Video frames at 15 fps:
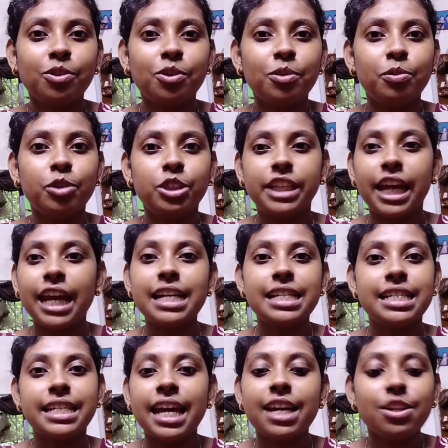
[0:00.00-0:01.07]
করব সেই
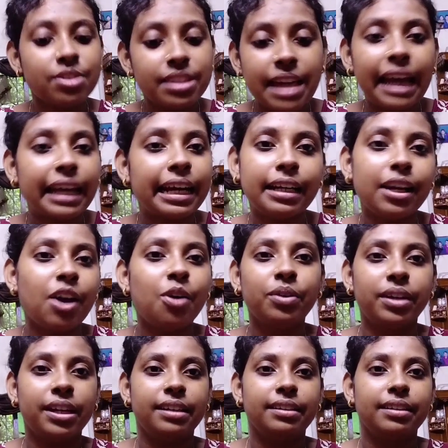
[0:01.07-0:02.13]
সেই জায়গাটাও
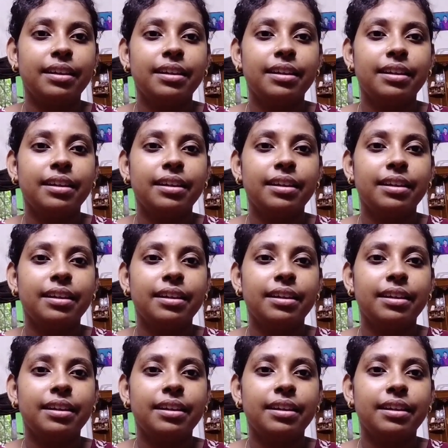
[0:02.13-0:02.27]
নেই